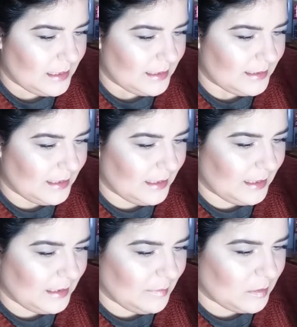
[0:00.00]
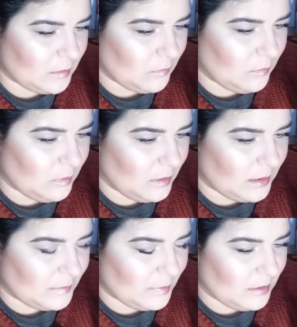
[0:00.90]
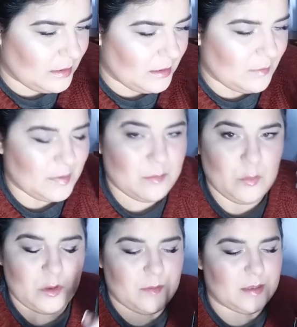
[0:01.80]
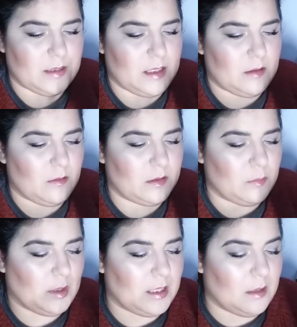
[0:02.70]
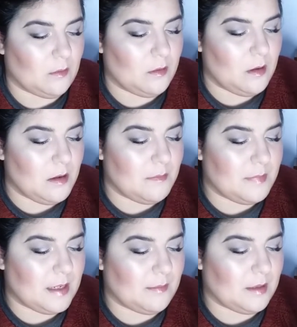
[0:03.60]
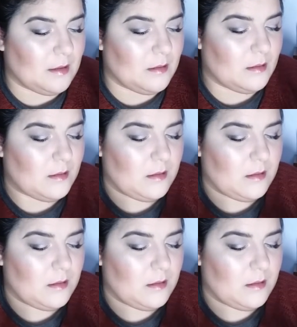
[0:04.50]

Es el siguiente, más oscuro. Respecto al negro, pero es mucho más claro. Es muy claro. Para mí.